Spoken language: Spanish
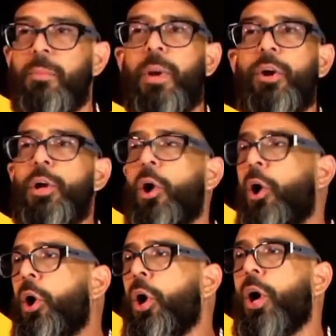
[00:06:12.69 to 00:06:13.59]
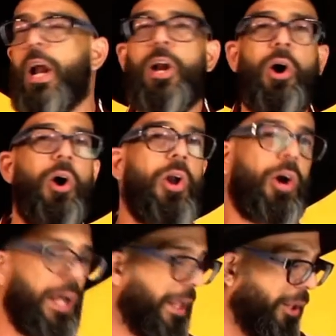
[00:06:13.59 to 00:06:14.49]
pero ¿y los olores, los
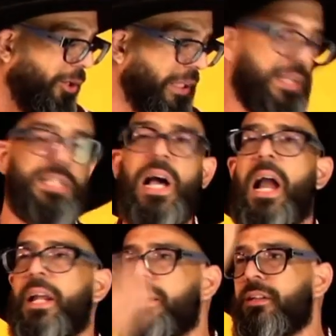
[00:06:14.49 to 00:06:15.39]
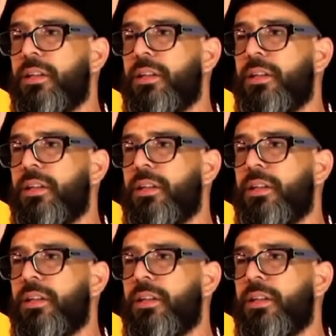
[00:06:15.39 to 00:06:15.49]
olores de dónde sale?